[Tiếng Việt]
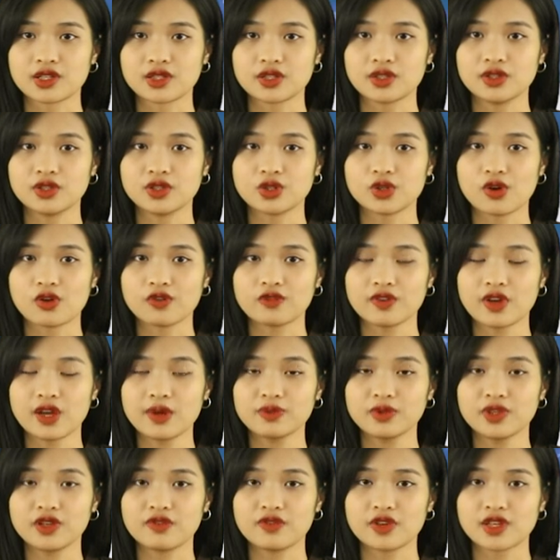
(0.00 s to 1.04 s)
sự cho
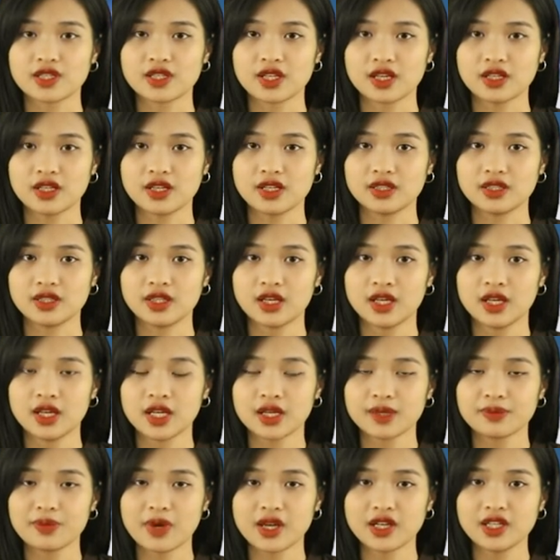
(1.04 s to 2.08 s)
phép từ phía gia đình.
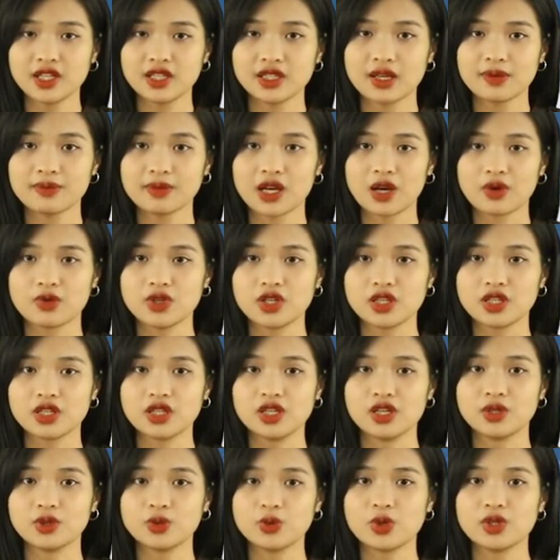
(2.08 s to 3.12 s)
Bạn nên tham khảo ý
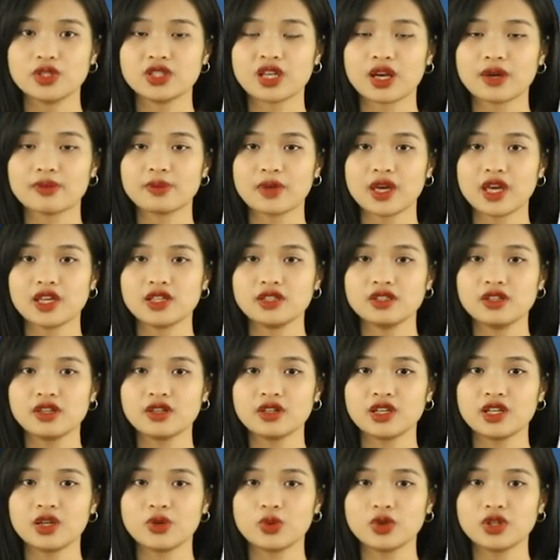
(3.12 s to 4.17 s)
kiến của cha mẹ trước
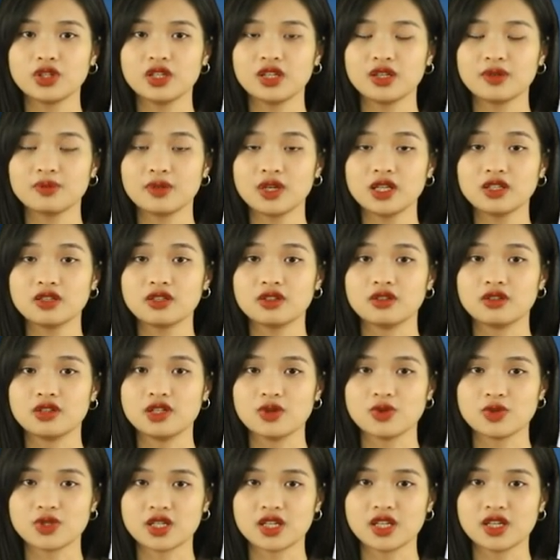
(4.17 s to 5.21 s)
khi quyết định bất cứ
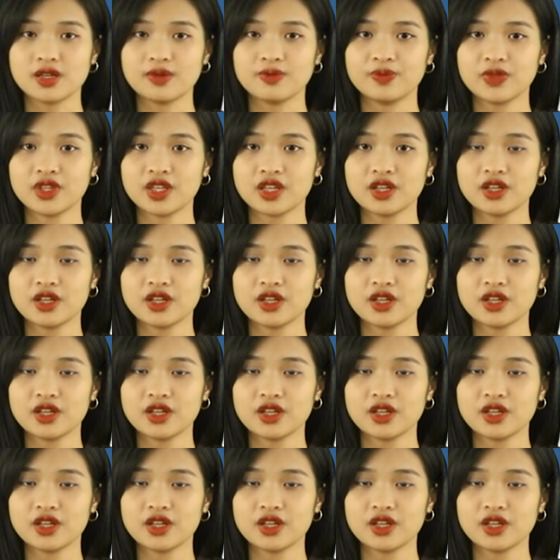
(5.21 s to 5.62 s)
điều gì.